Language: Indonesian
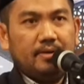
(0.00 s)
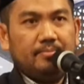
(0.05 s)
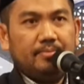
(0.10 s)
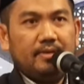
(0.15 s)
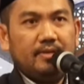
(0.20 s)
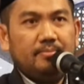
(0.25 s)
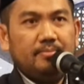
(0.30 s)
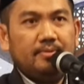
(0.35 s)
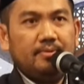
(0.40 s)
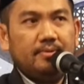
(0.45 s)

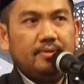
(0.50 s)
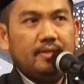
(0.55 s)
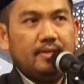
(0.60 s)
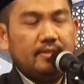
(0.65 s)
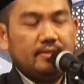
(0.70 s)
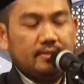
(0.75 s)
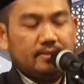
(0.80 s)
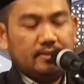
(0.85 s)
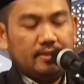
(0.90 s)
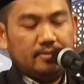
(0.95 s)
Bapak Ibu
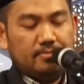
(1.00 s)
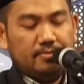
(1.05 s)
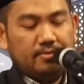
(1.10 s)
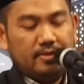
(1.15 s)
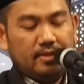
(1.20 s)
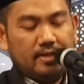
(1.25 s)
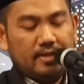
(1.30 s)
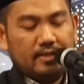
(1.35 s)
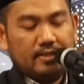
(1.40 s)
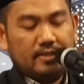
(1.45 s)
yang saya
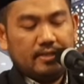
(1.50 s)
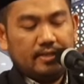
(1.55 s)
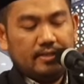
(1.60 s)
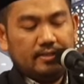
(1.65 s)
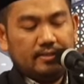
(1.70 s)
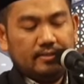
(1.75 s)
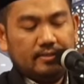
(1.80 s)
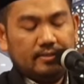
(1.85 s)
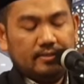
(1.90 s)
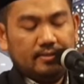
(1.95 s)

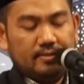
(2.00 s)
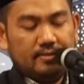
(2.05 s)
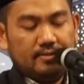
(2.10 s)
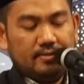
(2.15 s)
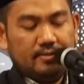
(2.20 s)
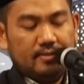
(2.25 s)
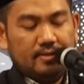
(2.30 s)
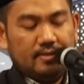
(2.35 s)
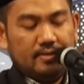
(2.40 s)
muliakan,